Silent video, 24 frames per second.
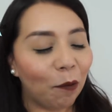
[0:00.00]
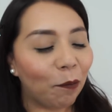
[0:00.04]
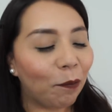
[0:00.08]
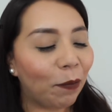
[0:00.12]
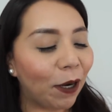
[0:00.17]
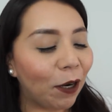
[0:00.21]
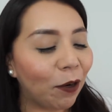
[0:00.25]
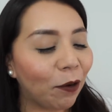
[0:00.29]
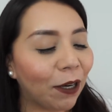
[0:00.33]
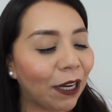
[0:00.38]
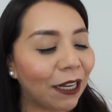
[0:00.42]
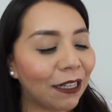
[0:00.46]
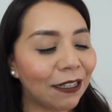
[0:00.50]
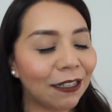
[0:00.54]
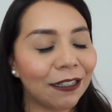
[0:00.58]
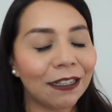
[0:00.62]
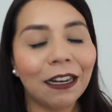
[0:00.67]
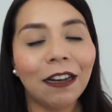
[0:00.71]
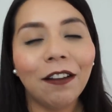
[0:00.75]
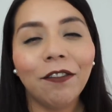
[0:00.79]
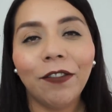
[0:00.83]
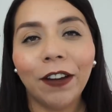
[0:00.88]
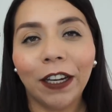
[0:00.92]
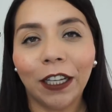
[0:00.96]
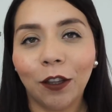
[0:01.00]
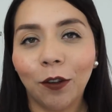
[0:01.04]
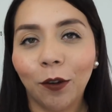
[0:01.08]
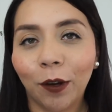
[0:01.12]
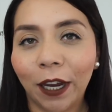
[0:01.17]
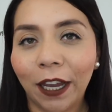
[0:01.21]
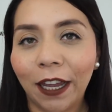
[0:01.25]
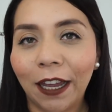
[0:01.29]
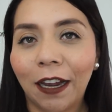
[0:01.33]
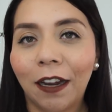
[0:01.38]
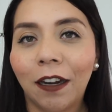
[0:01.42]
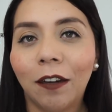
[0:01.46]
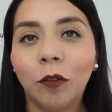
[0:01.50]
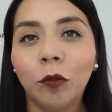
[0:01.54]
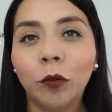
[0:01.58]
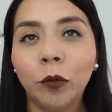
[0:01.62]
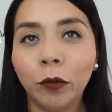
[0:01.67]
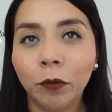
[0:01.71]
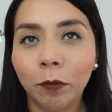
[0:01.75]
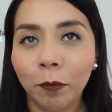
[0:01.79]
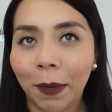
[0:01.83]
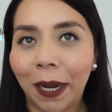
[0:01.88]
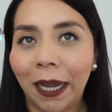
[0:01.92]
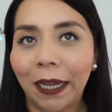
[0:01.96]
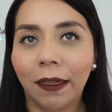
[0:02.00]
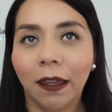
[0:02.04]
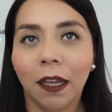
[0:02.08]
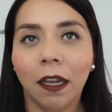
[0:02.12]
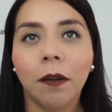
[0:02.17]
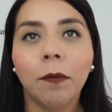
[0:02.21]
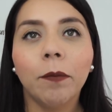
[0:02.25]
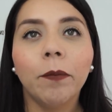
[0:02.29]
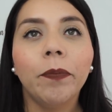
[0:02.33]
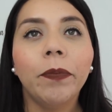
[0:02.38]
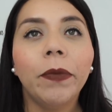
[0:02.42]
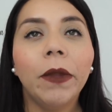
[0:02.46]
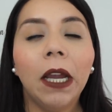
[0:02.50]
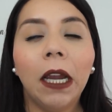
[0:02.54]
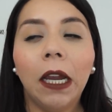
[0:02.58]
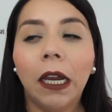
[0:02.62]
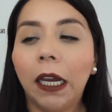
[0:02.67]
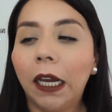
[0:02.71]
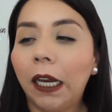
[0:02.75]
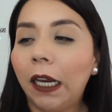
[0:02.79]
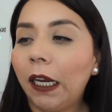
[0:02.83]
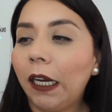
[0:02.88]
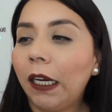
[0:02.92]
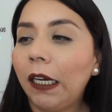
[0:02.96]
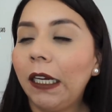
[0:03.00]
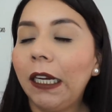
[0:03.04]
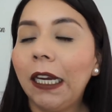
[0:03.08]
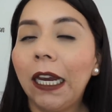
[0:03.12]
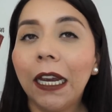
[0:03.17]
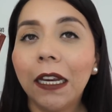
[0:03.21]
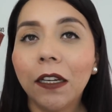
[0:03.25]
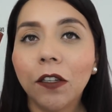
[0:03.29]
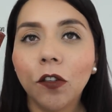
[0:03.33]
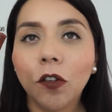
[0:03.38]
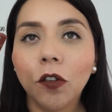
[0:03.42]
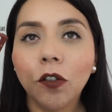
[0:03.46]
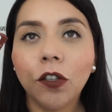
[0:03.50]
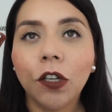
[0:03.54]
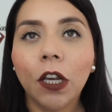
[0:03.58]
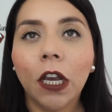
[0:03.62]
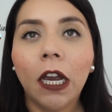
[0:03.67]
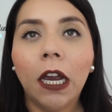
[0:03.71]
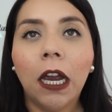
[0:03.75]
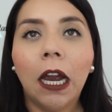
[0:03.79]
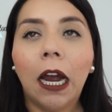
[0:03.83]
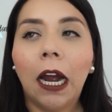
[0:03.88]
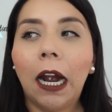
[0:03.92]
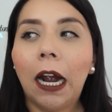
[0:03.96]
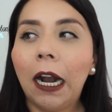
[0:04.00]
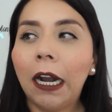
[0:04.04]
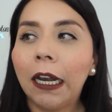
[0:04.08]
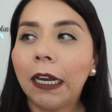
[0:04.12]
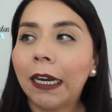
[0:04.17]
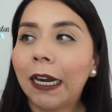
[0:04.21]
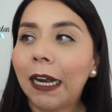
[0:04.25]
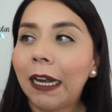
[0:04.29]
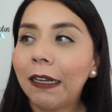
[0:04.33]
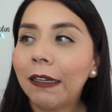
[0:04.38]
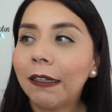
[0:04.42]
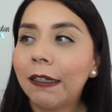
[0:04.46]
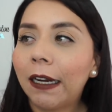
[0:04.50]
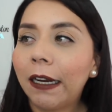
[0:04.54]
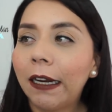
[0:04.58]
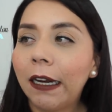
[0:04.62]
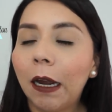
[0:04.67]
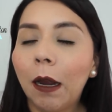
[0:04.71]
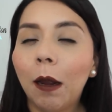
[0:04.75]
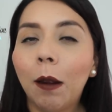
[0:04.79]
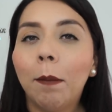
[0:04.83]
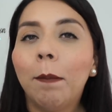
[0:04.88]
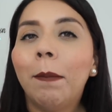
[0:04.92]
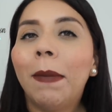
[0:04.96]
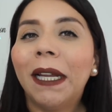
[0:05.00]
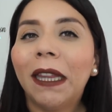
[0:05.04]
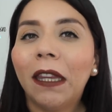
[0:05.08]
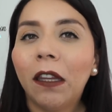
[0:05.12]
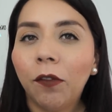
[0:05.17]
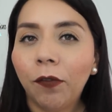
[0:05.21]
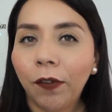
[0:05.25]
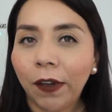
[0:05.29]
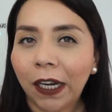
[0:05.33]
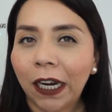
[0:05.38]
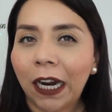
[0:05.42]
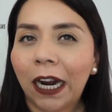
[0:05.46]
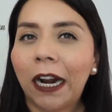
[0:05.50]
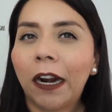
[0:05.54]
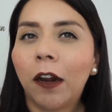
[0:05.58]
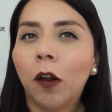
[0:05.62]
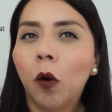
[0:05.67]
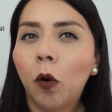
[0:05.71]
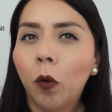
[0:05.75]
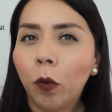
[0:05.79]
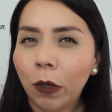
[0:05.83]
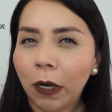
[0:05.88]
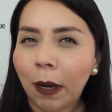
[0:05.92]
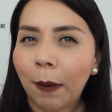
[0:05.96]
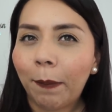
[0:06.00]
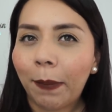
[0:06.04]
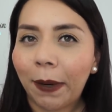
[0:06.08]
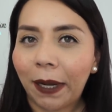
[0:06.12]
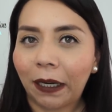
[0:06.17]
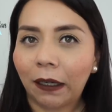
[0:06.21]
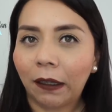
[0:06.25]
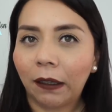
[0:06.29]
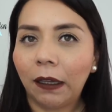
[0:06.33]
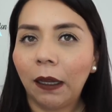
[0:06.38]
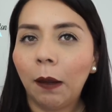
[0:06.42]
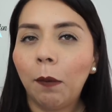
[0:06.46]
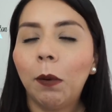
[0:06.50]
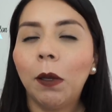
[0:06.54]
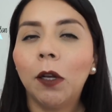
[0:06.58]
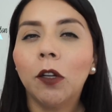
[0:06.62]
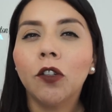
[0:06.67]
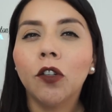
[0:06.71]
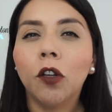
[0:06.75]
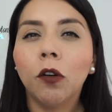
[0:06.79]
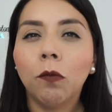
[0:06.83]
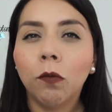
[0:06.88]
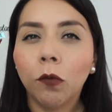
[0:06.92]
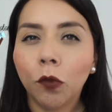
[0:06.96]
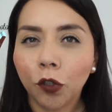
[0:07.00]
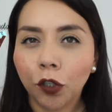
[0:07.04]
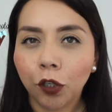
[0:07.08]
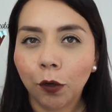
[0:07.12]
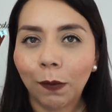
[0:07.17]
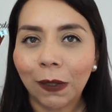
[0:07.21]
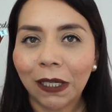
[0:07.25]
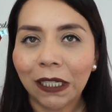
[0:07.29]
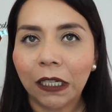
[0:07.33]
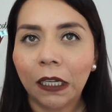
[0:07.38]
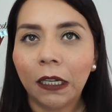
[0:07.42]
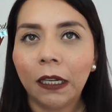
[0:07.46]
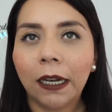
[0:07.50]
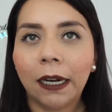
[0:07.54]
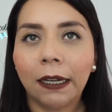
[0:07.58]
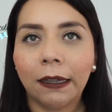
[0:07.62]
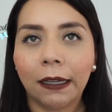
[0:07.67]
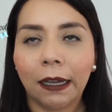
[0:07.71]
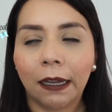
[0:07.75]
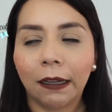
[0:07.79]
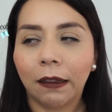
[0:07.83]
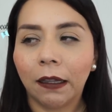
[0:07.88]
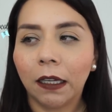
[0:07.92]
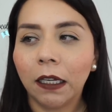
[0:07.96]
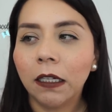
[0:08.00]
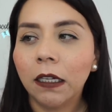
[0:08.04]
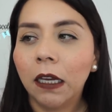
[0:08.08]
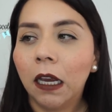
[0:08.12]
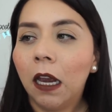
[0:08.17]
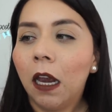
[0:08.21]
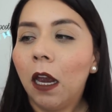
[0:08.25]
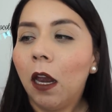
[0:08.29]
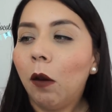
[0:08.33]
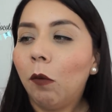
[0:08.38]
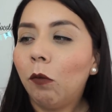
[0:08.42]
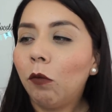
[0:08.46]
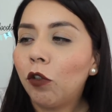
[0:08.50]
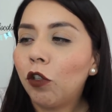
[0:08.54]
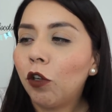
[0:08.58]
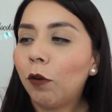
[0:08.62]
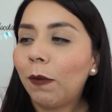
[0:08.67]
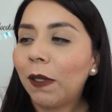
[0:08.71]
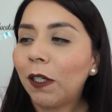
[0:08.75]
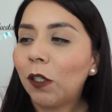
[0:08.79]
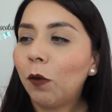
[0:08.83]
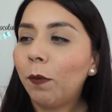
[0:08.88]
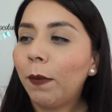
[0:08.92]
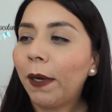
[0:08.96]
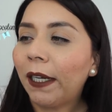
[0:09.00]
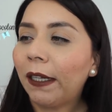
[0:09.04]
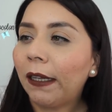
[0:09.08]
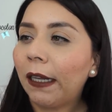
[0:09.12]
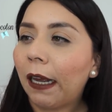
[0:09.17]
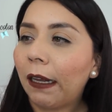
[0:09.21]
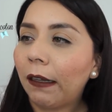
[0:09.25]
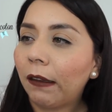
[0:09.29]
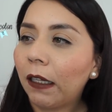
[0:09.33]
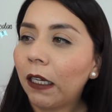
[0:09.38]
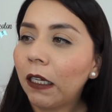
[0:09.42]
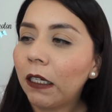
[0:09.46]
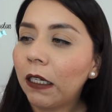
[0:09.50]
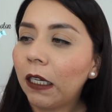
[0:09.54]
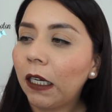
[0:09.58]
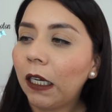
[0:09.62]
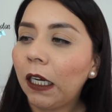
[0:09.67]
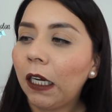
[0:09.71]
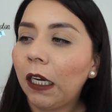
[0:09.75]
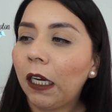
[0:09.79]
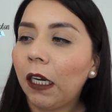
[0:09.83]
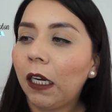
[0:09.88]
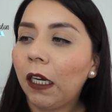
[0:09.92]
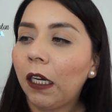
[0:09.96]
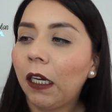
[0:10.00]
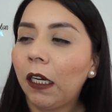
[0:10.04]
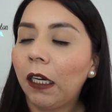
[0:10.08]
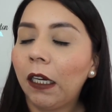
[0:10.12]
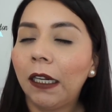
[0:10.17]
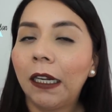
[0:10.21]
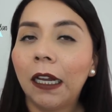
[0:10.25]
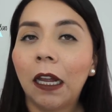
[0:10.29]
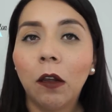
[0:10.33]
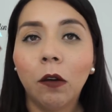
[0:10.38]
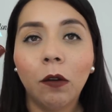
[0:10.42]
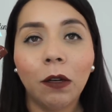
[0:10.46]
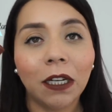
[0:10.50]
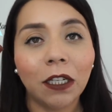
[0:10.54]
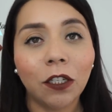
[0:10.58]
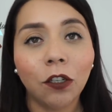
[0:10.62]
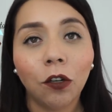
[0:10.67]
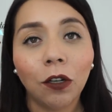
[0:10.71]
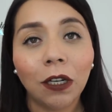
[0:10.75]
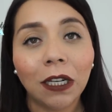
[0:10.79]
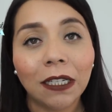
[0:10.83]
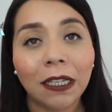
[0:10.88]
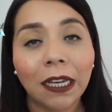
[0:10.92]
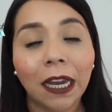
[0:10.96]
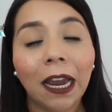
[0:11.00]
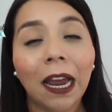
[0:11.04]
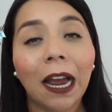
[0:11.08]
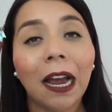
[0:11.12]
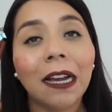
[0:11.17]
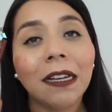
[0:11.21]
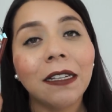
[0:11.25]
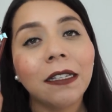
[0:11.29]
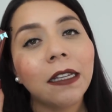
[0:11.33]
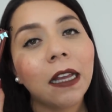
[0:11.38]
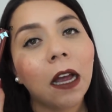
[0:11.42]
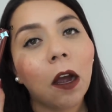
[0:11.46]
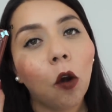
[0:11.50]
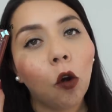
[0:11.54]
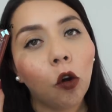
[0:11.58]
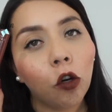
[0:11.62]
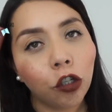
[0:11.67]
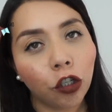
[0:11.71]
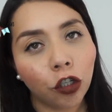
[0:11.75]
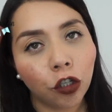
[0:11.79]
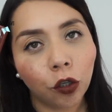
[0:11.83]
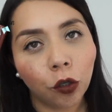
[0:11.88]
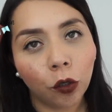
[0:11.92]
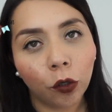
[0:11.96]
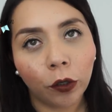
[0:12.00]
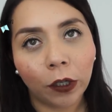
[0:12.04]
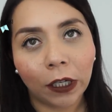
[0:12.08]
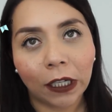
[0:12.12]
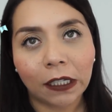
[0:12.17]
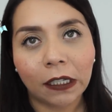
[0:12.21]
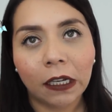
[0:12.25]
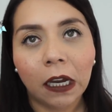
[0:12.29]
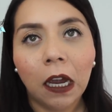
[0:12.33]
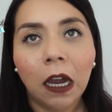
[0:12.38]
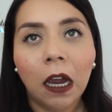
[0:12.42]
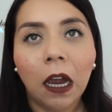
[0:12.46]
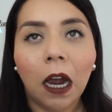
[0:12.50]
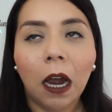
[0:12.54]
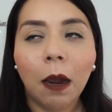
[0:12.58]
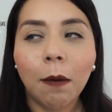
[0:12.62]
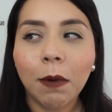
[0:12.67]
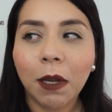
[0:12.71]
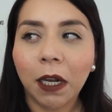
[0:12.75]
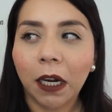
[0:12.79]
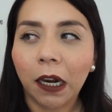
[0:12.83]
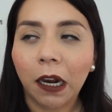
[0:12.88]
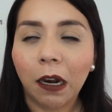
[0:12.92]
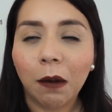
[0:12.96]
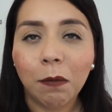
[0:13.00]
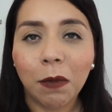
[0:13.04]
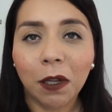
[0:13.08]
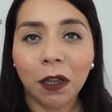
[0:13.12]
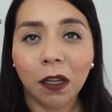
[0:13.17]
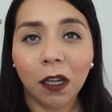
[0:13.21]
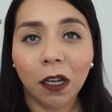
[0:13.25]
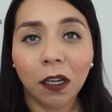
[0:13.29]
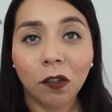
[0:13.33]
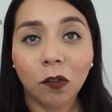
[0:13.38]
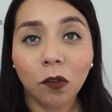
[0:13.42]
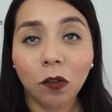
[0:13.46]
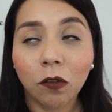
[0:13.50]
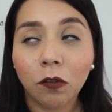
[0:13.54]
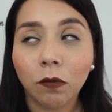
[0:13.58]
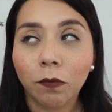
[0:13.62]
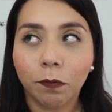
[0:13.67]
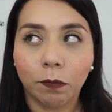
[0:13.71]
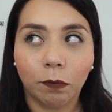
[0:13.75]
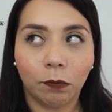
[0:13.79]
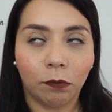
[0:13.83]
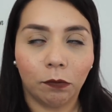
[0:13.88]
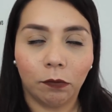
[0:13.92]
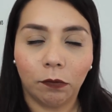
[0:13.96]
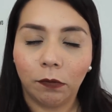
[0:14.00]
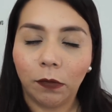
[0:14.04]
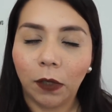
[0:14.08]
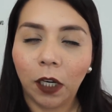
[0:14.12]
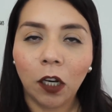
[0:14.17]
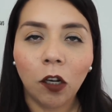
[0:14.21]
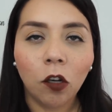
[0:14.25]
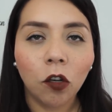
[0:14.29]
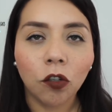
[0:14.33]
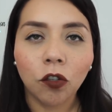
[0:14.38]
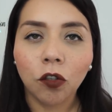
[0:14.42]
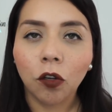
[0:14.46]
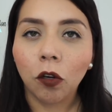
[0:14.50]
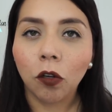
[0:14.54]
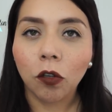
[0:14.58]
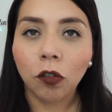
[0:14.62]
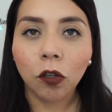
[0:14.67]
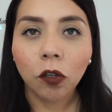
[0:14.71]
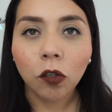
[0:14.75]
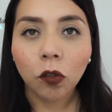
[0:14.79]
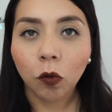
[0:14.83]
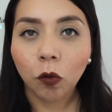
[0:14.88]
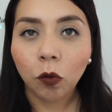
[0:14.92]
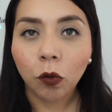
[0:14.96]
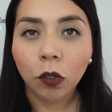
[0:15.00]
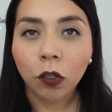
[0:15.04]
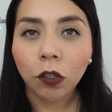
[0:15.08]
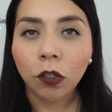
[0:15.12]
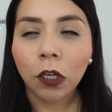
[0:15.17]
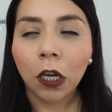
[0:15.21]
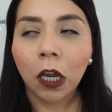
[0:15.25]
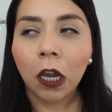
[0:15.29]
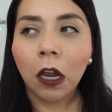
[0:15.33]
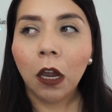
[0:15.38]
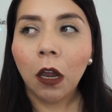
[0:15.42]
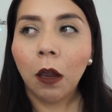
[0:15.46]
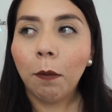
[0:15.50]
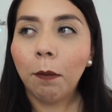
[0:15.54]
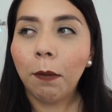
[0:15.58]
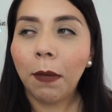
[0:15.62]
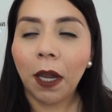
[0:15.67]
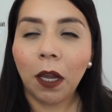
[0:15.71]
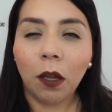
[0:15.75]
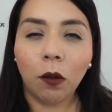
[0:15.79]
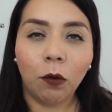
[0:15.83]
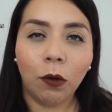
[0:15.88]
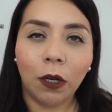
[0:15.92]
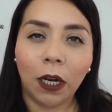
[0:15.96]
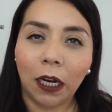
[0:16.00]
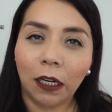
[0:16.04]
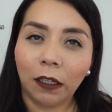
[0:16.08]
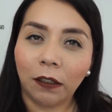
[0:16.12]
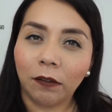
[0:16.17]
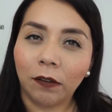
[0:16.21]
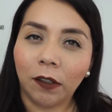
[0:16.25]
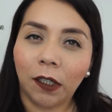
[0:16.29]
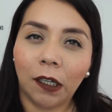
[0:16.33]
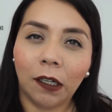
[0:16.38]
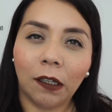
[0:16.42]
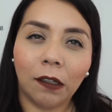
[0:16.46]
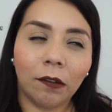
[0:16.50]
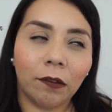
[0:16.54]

pero que ese es el efecto que da un mate. Eh, y estos alcanzan a matificar una parte, pero son mucho más hidratantes, mucho más humectantes y la duración es de hasta 8 horas. A mí realmente estos en los tonos oscuros me duran